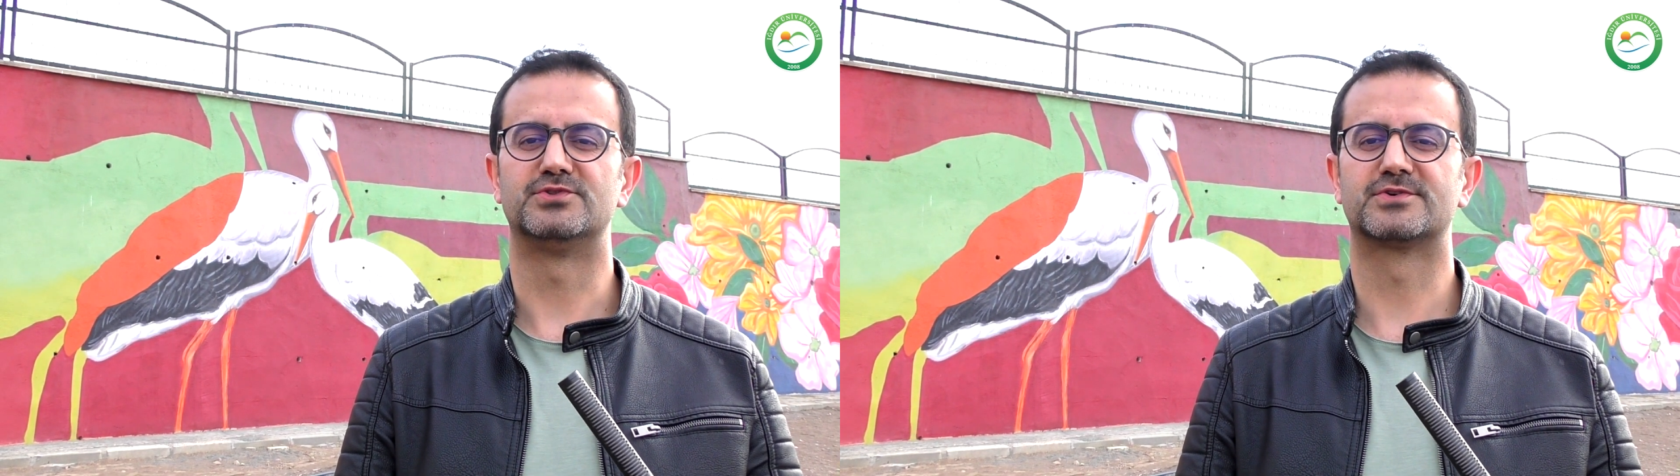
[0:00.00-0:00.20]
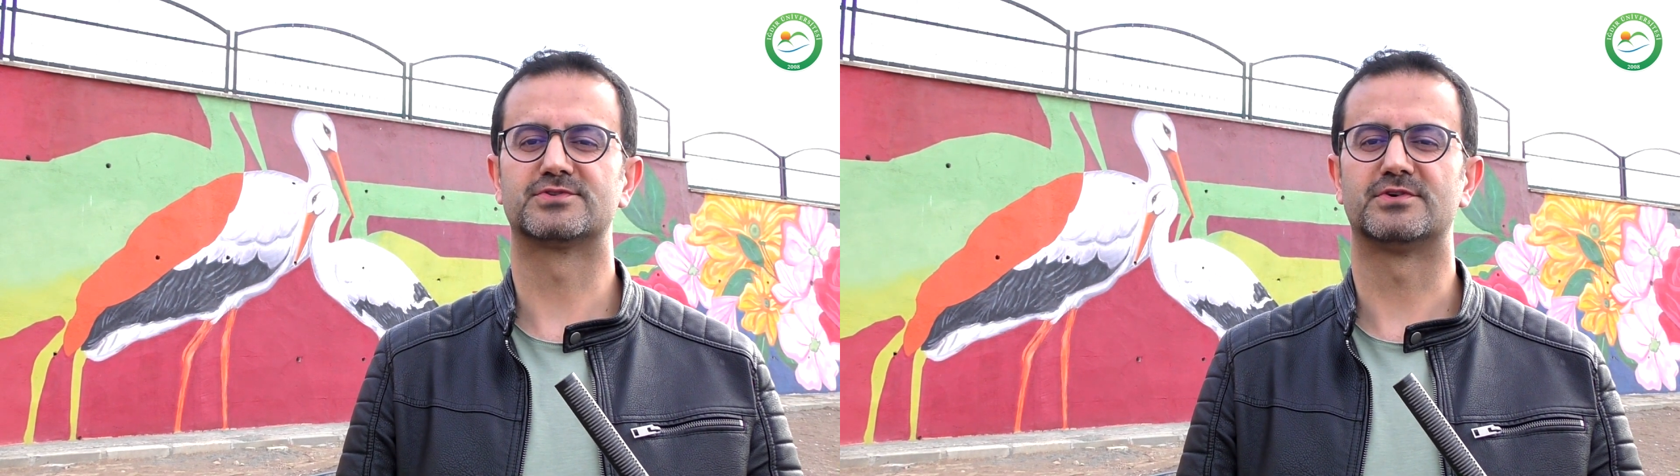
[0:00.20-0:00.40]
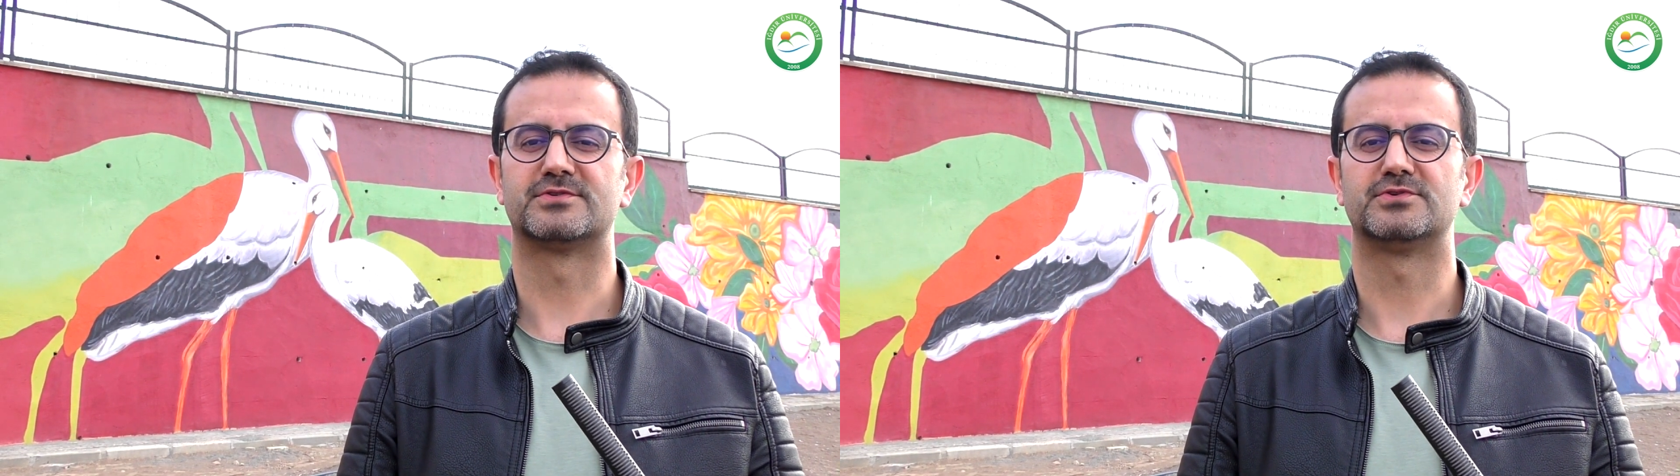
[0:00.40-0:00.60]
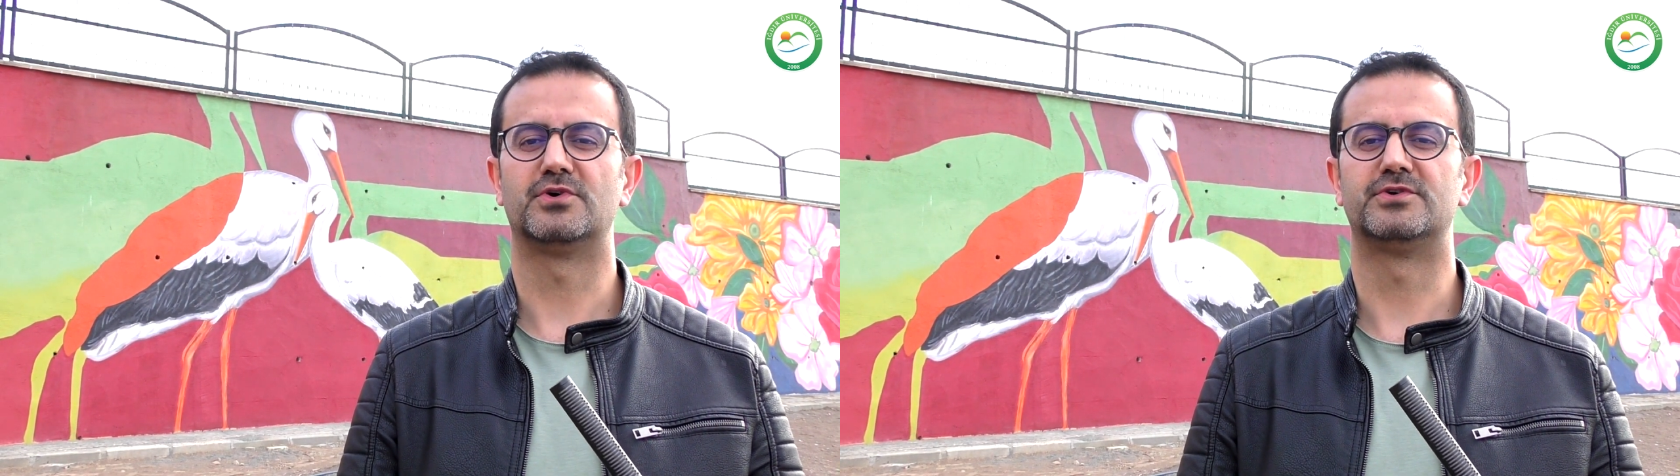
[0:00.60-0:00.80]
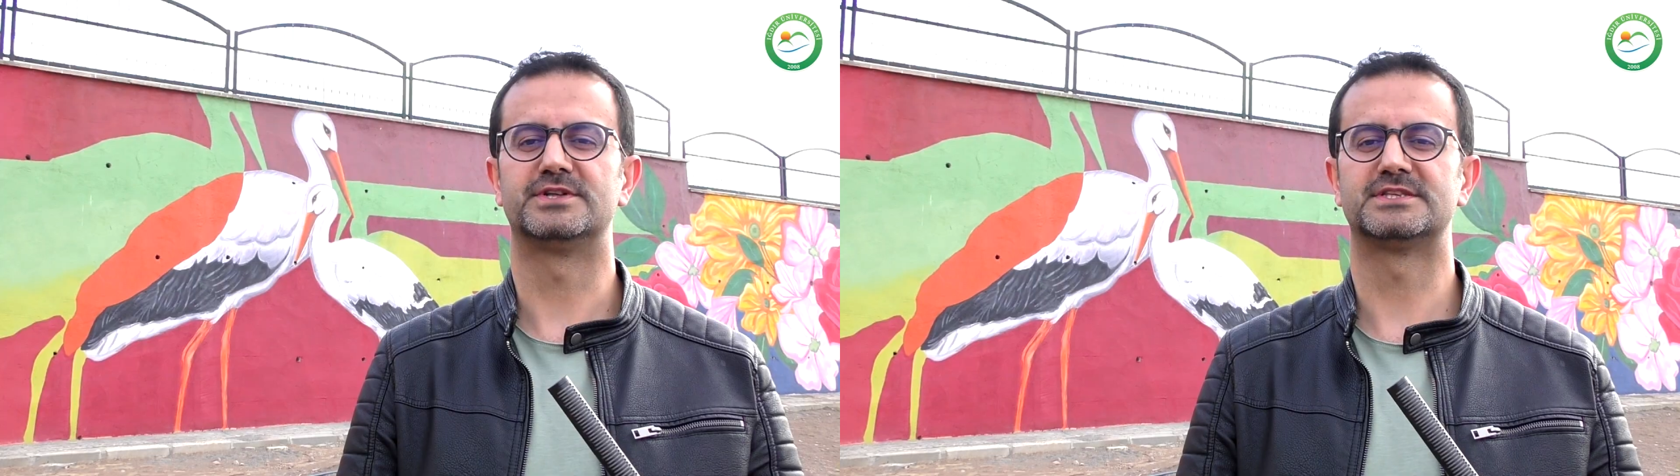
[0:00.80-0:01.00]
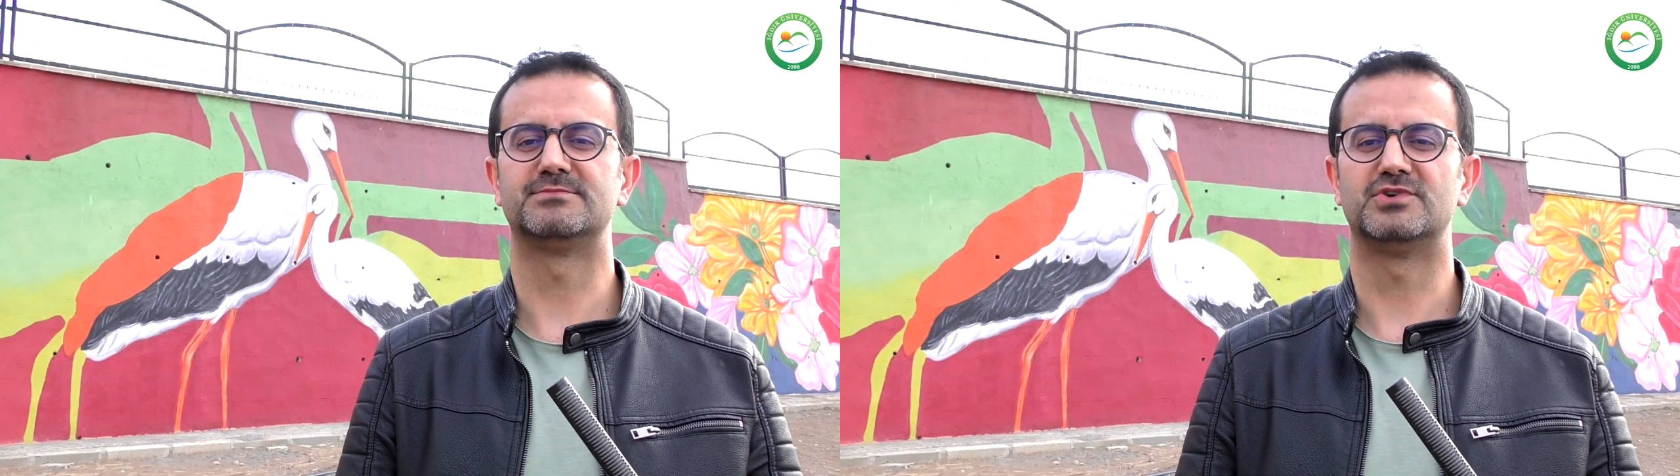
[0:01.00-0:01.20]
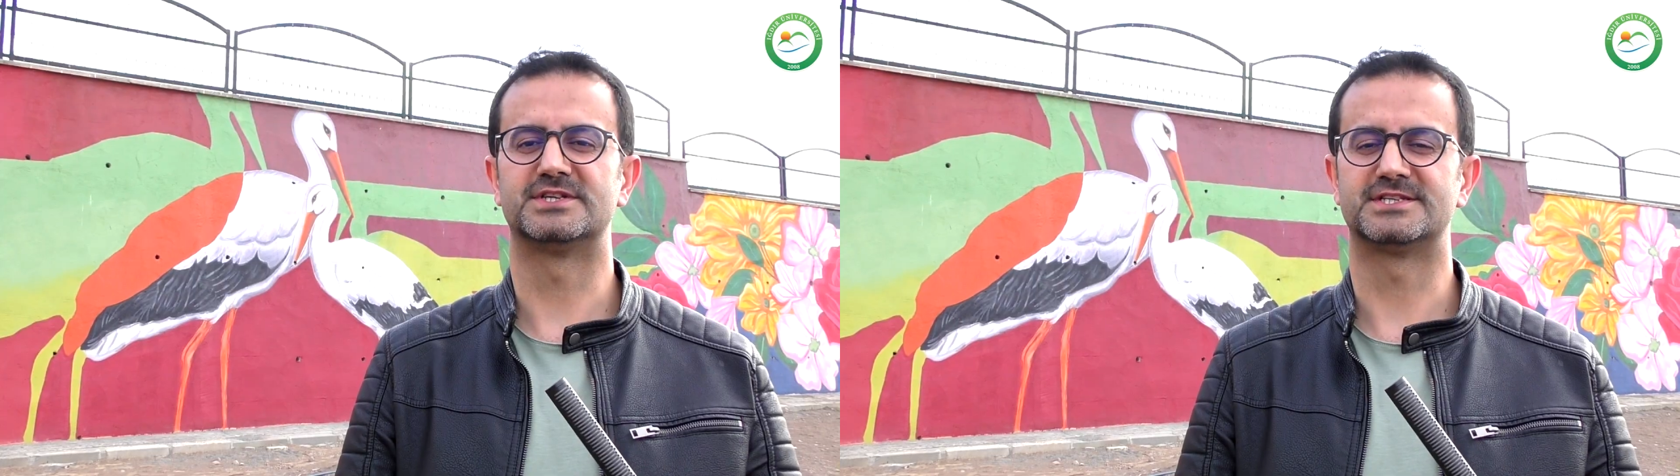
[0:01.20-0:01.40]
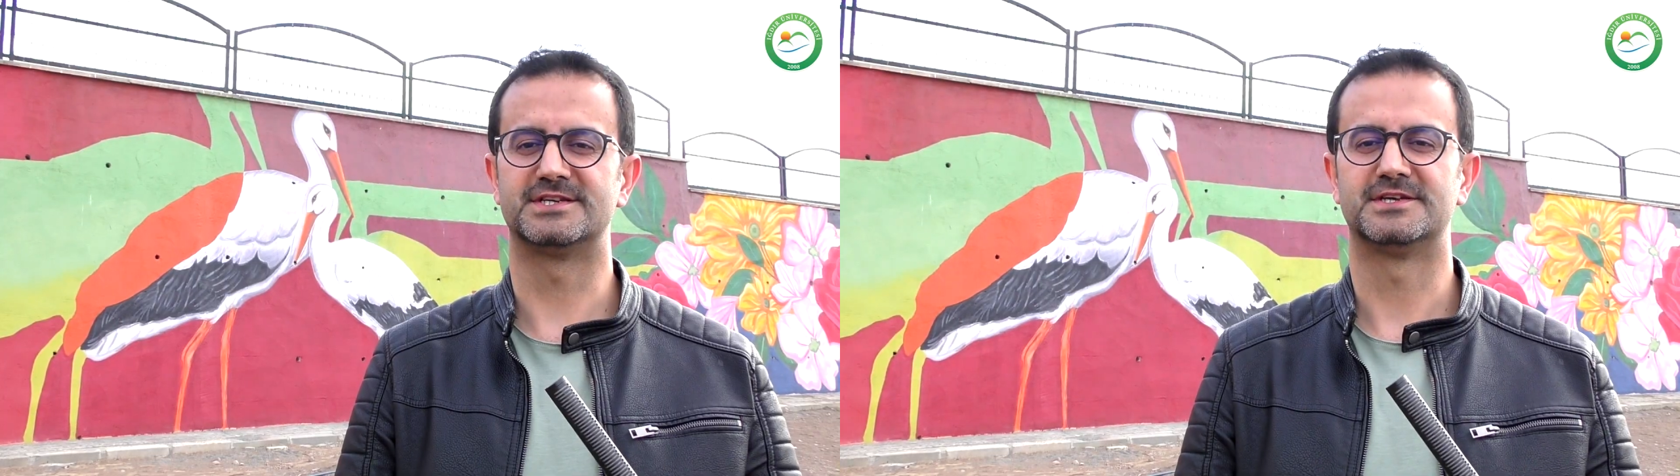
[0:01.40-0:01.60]
doktor öğretim
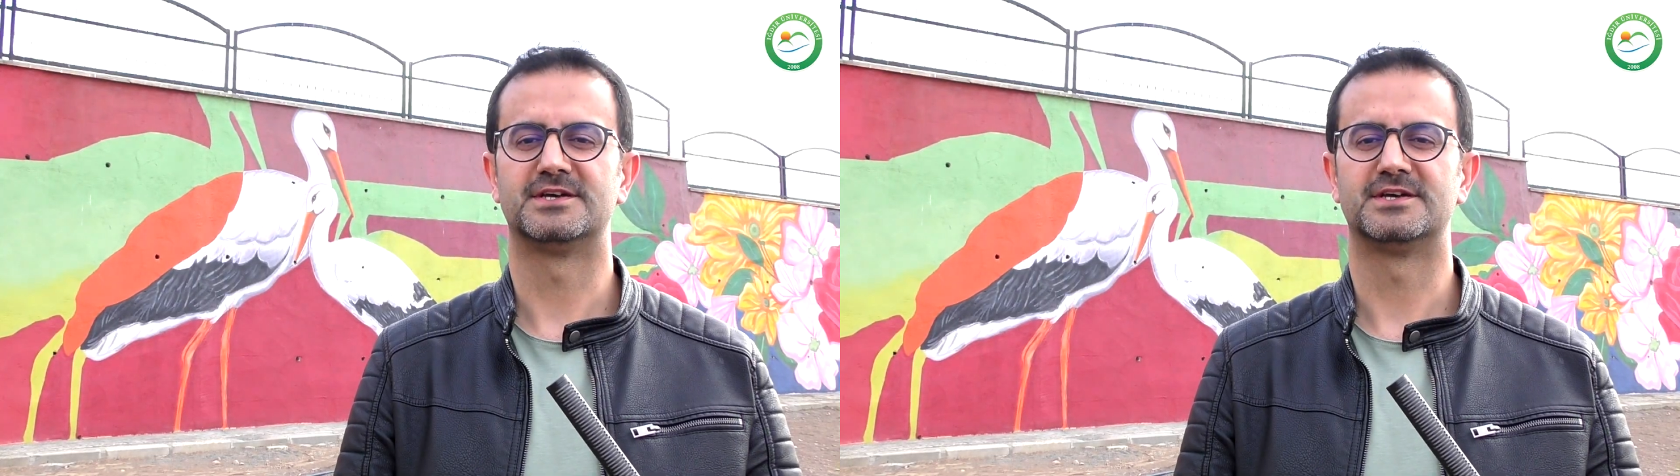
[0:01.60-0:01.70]
üyesi